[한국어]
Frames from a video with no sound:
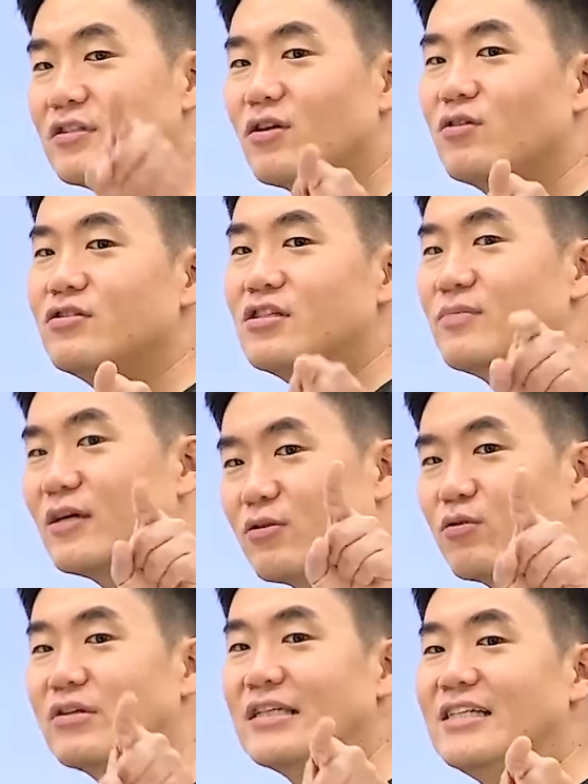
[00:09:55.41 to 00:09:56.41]

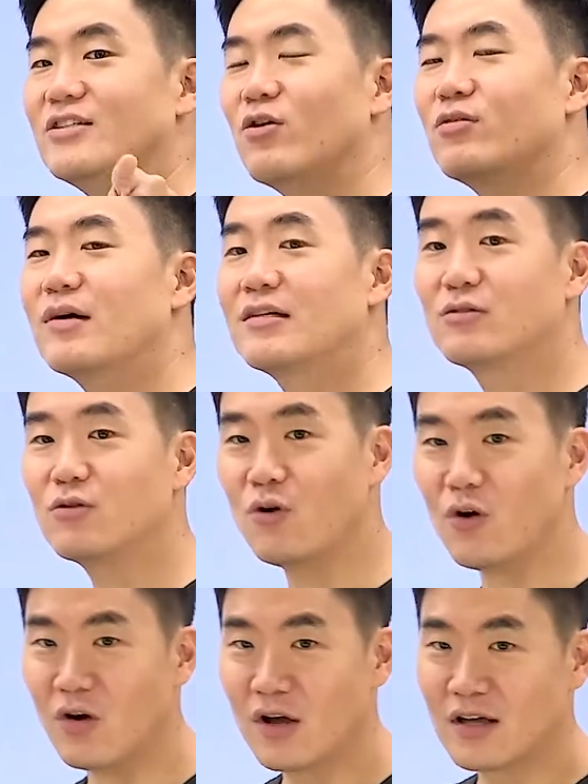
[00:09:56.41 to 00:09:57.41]
선의지만으로,
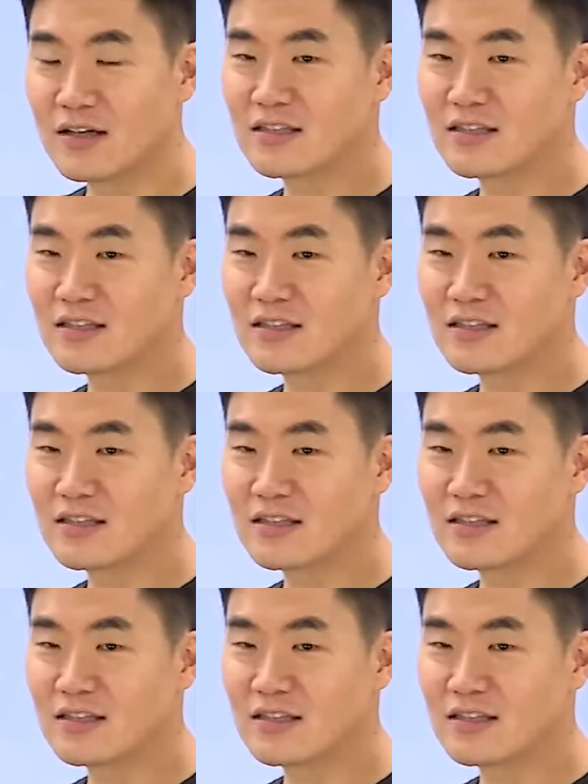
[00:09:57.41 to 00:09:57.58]
이성만으로